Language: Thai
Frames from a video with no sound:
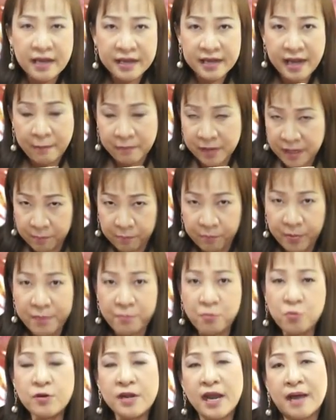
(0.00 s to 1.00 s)
ระดับถึงเป็น
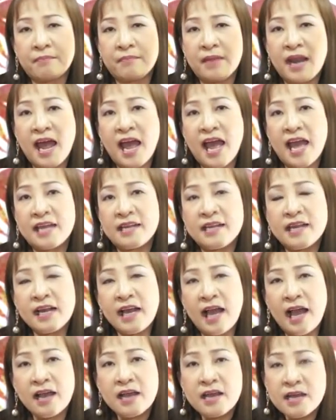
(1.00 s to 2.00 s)
ผู้นำได้นะ
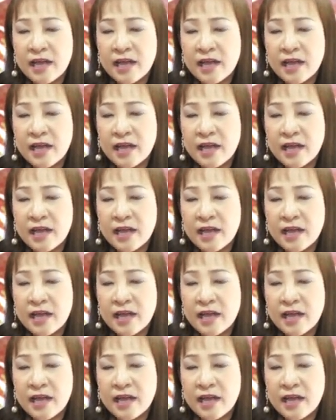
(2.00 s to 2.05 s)
คะ